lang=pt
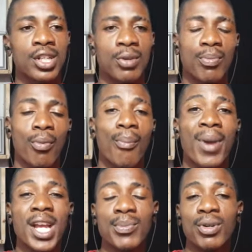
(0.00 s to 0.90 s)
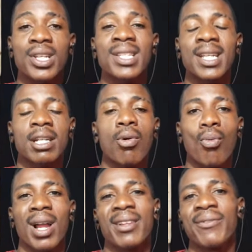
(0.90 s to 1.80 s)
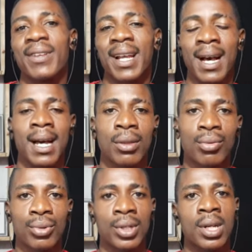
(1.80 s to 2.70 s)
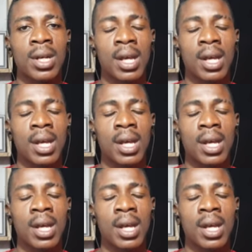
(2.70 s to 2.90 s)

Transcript: Tipo, mesmo que sejam qualificados,